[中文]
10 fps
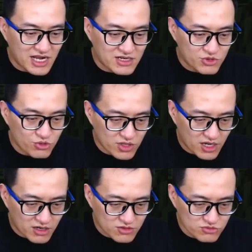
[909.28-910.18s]
什么用的？
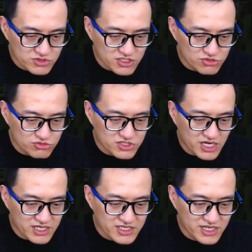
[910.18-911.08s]
攻击速度
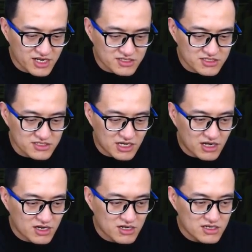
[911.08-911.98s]
加一零二四，
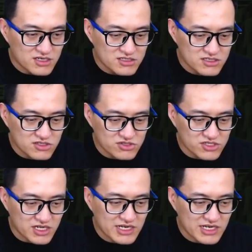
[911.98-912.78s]
这倒是很